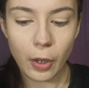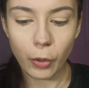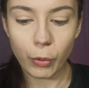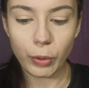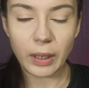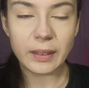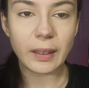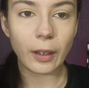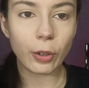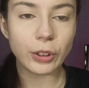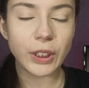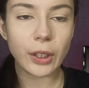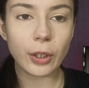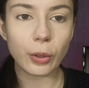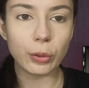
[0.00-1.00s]
Un'altra
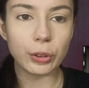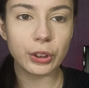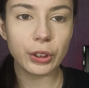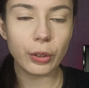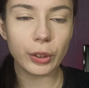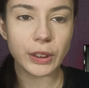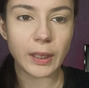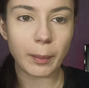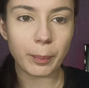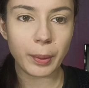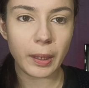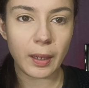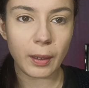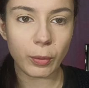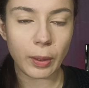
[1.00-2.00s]
cosa che consiglio
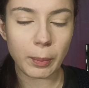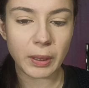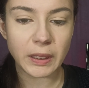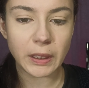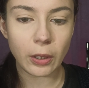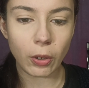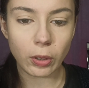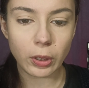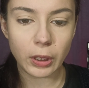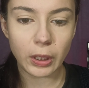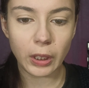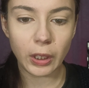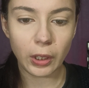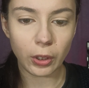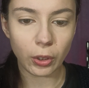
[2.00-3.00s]
sempre è una base
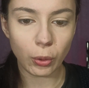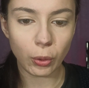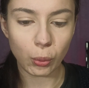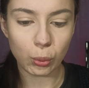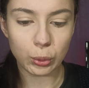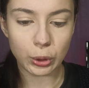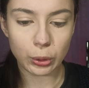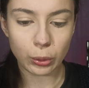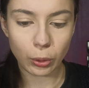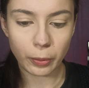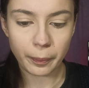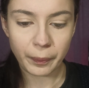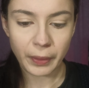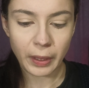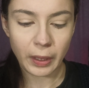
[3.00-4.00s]
occhi, io uso
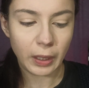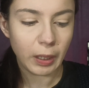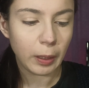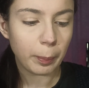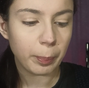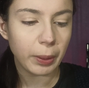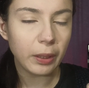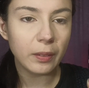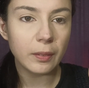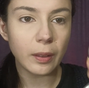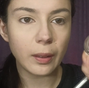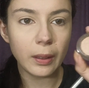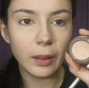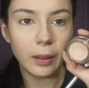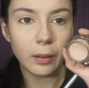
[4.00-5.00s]
il
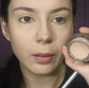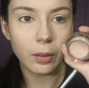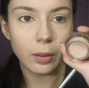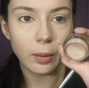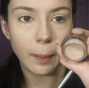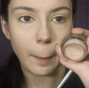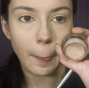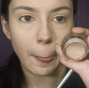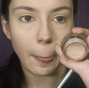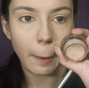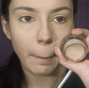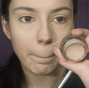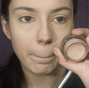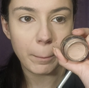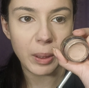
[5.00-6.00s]
Painterly
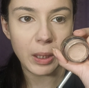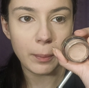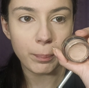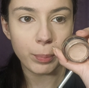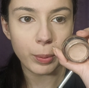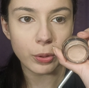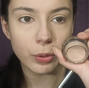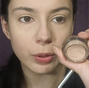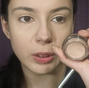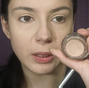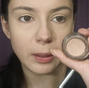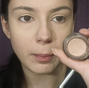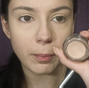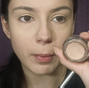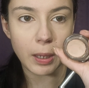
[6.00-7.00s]
Paint Pot
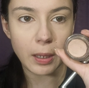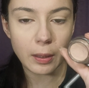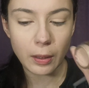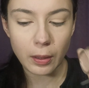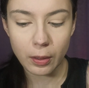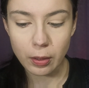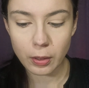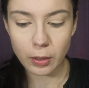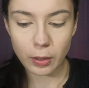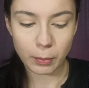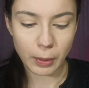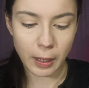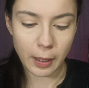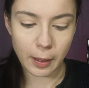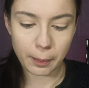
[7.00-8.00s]
di MAC,
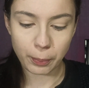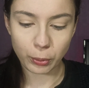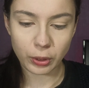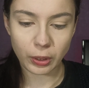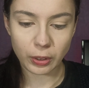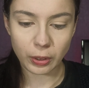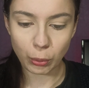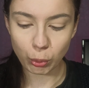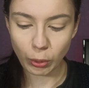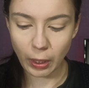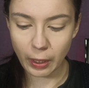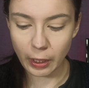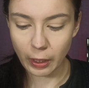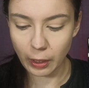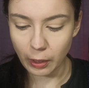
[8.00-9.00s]
ma potete
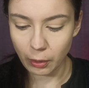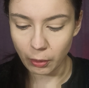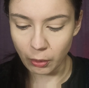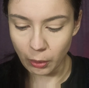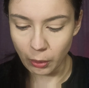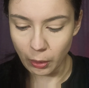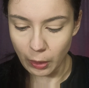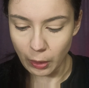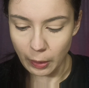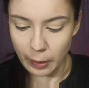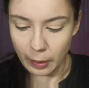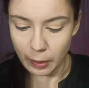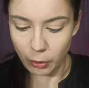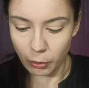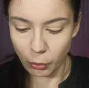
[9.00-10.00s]
usare
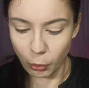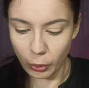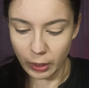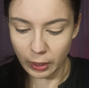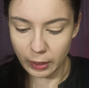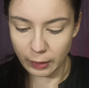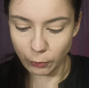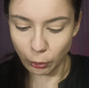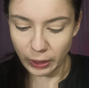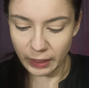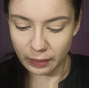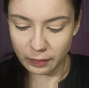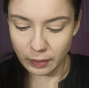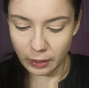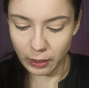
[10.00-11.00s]
quella che
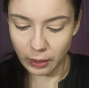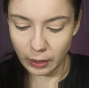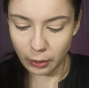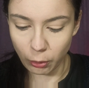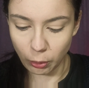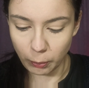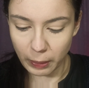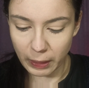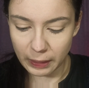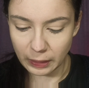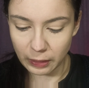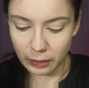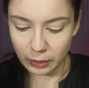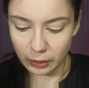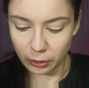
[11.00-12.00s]
volete,
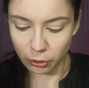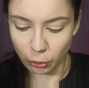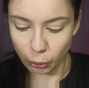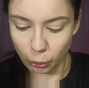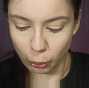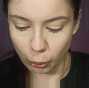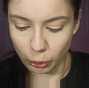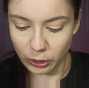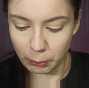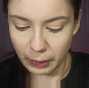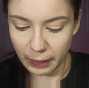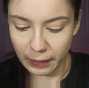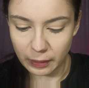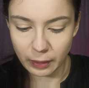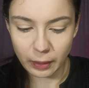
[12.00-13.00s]
ormai t- tutti i
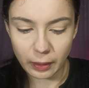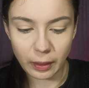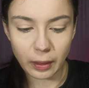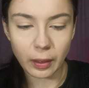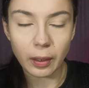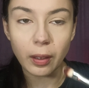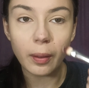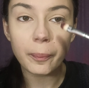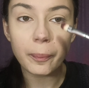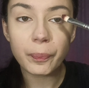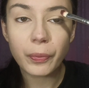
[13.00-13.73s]
brand ne,